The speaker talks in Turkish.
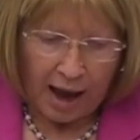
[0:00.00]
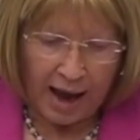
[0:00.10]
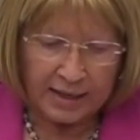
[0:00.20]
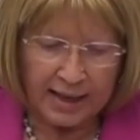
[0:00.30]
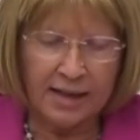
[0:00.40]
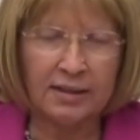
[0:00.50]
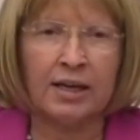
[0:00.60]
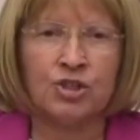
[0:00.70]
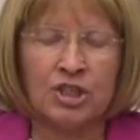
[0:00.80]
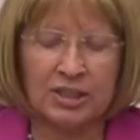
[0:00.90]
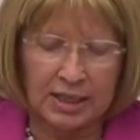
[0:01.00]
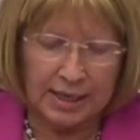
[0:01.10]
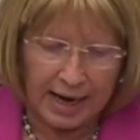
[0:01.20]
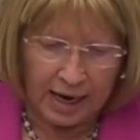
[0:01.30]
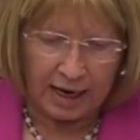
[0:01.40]
Erken
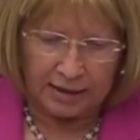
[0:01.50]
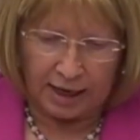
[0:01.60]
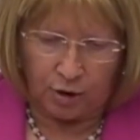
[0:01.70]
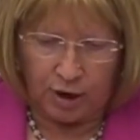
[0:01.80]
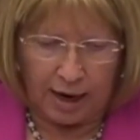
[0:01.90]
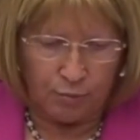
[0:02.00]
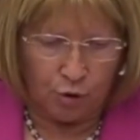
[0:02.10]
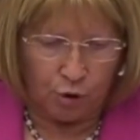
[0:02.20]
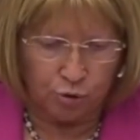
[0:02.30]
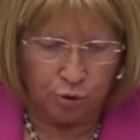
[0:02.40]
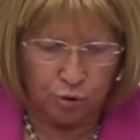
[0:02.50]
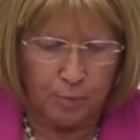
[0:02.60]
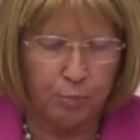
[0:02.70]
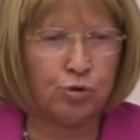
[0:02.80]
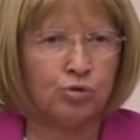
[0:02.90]
teşhisin ne kadar önemli
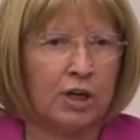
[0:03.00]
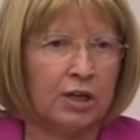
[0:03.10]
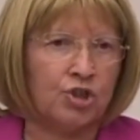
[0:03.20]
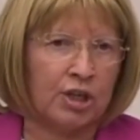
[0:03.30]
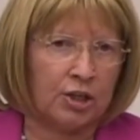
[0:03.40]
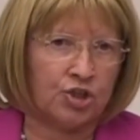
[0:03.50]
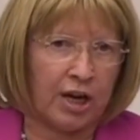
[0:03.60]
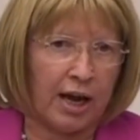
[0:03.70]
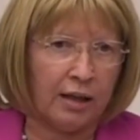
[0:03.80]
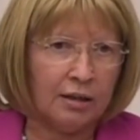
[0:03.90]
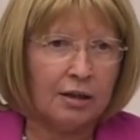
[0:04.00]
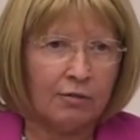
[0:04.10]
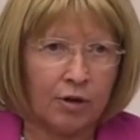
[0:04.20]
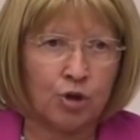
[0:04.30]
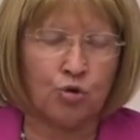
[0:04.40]
olduğunu bu süreci yaşayan
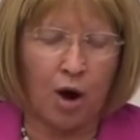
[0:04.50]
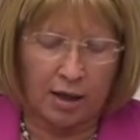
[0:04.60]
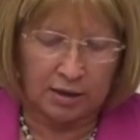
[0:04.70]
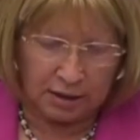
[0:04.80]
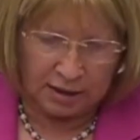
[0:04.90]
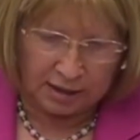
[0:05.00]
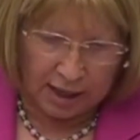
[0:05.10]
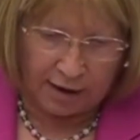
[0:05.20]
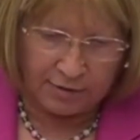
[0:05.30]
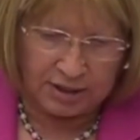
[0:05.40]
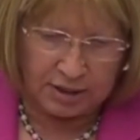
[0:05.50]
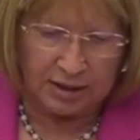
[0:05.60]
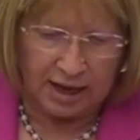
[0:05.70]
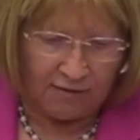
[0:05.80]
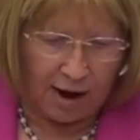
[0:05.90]
ve şu anda
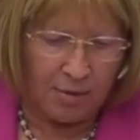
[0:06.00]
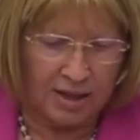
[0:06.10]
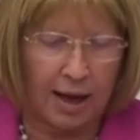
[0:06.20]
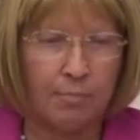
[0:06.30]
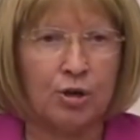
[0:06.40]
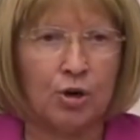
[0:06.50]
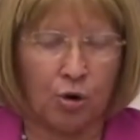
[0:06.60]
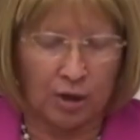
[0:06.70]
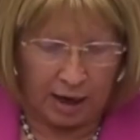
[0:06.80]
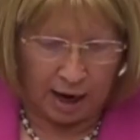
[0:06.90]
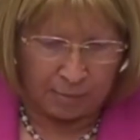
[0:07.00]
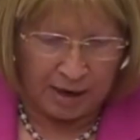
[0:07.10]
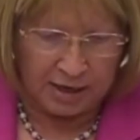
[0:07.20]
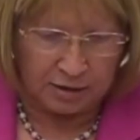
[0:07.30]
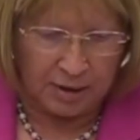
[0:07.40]
tedavisi devam eden biri olarak
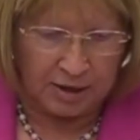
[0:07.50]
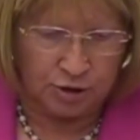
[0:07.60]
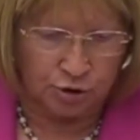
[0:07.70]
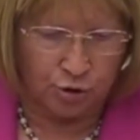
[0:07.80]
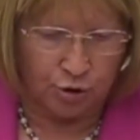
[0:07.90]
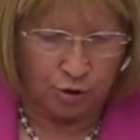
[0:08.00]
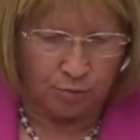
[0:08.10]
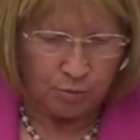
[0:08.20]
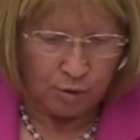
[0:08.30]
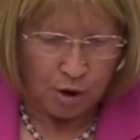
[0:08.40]
belirtmek istiyorum.